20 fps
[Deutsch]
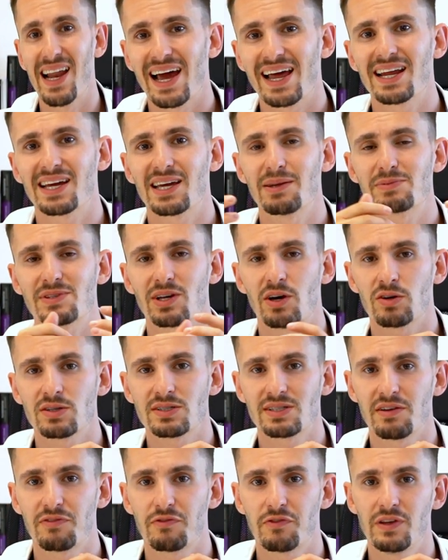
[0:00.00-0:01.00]
leider gibt es auch
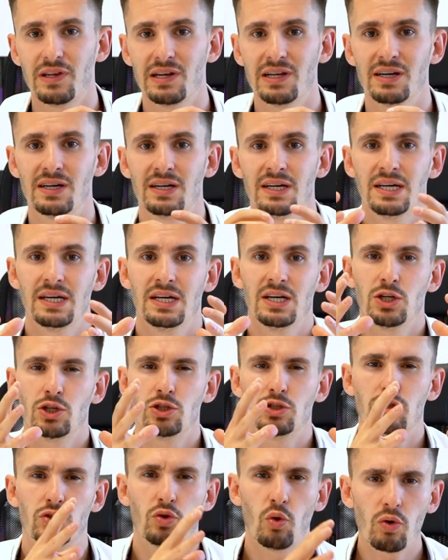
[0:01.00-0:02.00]
sehr viele
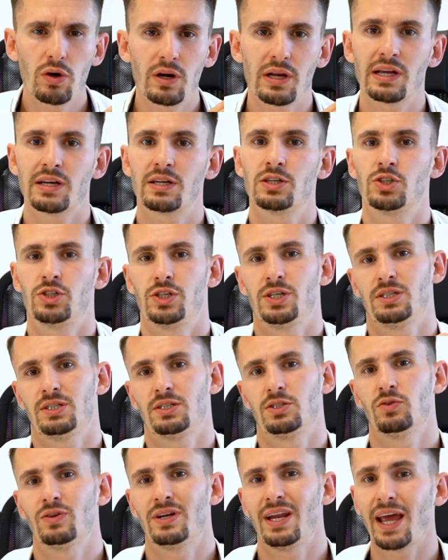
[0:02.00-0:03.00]
dunkle
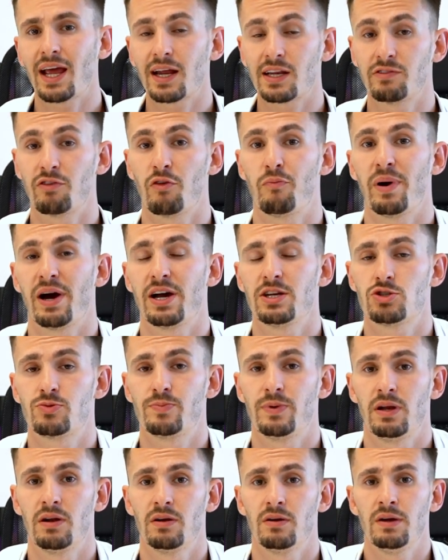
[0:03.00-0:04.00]
Geschichten und negative
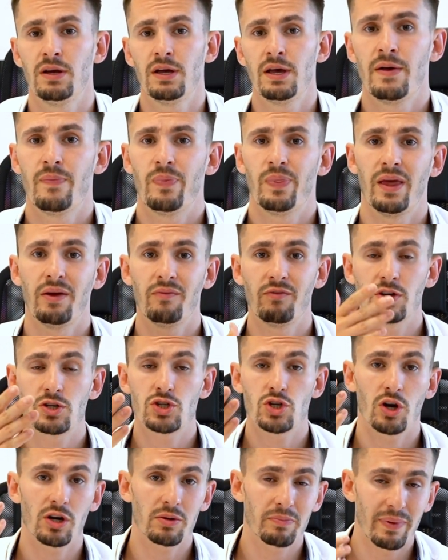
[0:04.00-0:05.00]
Beispiele. Nehmen wir
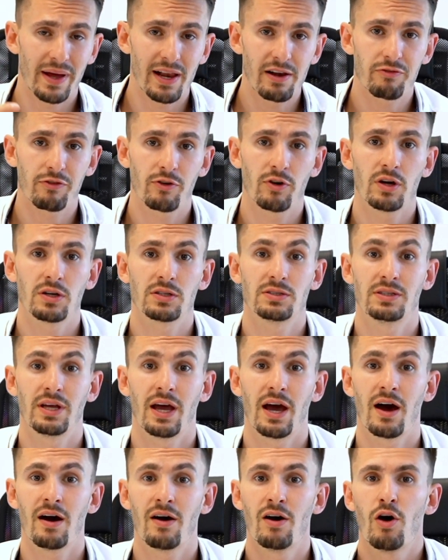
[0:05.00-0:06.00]
John Belfort,
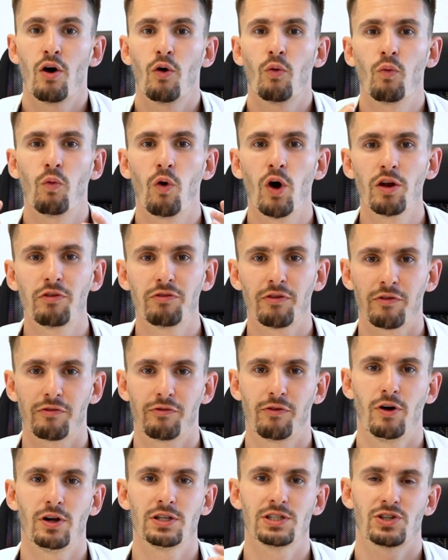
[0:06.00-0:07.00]
der Wolf
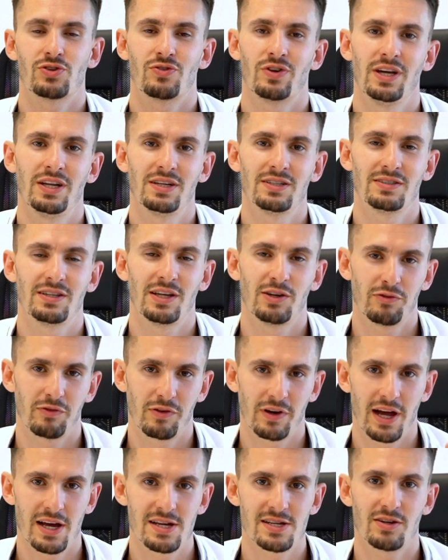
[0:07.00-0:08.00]
of Wall Street, den du
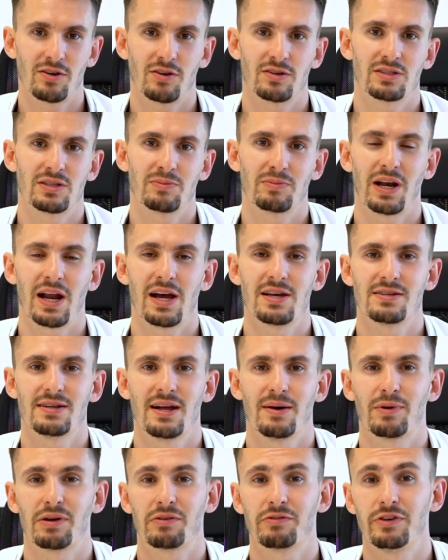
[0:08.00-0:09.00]
vielleicht auch aus dem
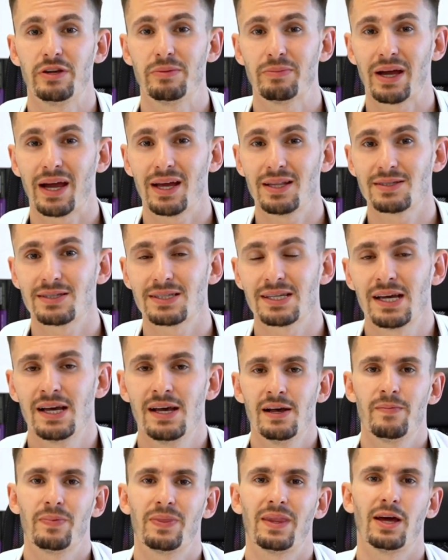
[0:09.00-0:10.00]
gleichnamigen Film kennst,
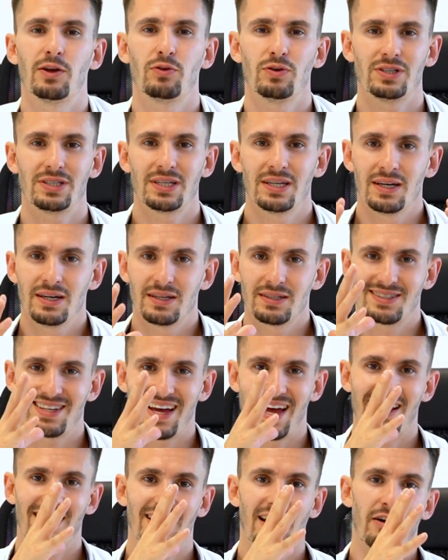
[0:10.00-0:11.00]
der durch
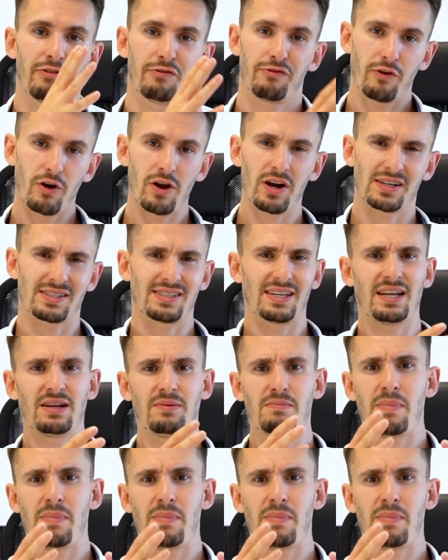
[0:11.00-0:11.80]
seinen Erfolg, seine